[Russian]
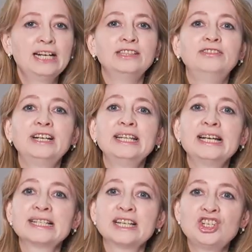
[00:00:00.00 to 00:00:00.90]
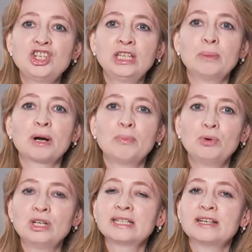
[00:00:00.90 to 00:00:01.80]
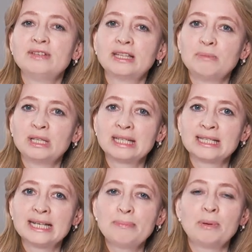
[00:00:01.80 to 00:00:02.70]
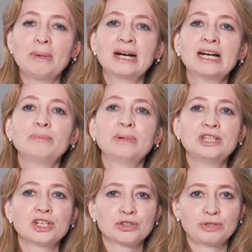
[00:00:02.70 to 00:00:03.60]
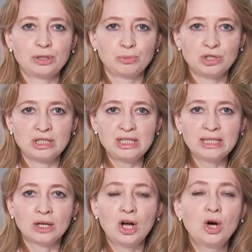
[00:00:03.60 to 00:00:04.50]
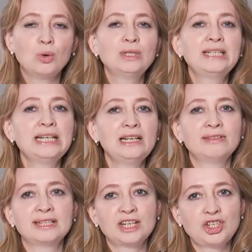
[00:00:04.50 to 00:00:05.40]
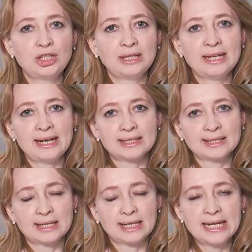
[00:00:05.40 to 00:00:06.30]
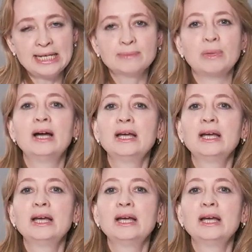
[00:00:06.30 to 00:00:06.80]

Двойная защита прополиса и витамина С помогает поддерживать иммунитет, усиливать защитные реакции организма